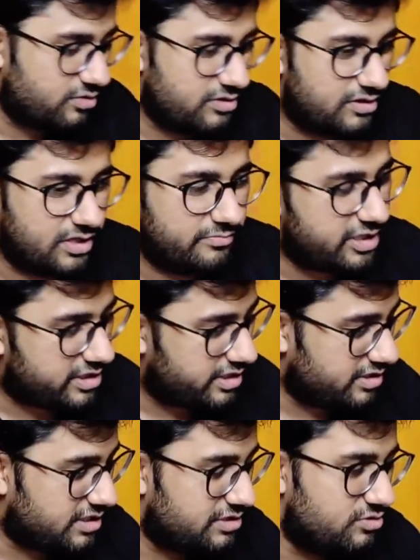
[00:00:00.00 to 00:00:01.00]
क्योंकि गरबा
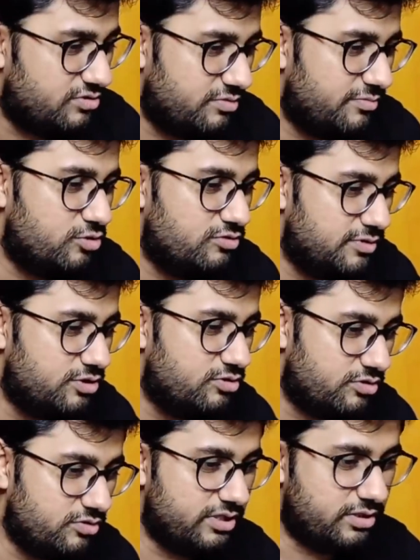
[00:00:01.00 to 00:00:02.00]
खेलता नहीं हूँ तो मैं उस पर
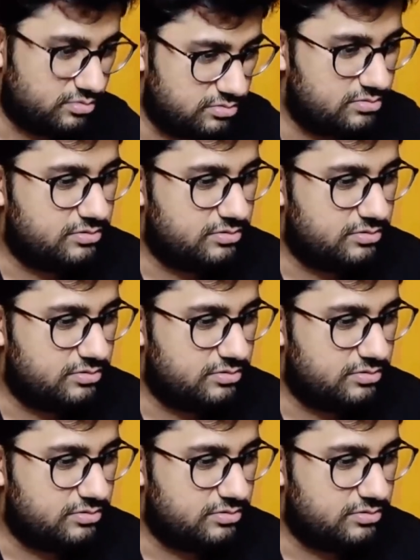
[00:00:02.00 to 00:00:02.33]
जोक क्यों लिखू